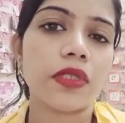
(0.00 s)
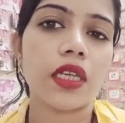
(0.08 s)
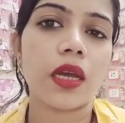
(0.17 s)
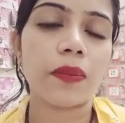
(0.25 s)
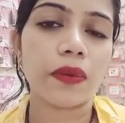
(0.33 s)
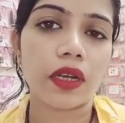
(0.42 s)
से
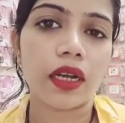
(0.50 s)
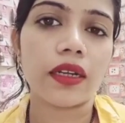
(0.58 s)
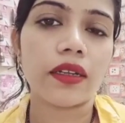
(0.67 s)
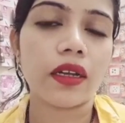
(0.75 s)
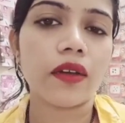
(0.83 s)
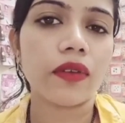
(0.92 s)
आप
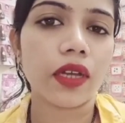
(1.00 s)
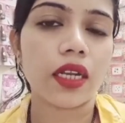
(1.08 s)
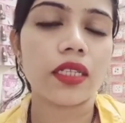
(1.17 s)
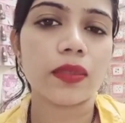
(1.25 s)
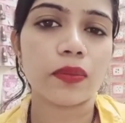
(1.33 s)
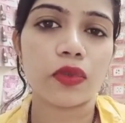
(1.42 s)
रेंट का
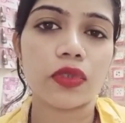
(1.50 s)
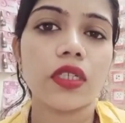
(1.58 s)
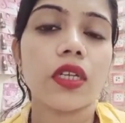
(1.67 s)
वगैरह सब कुछ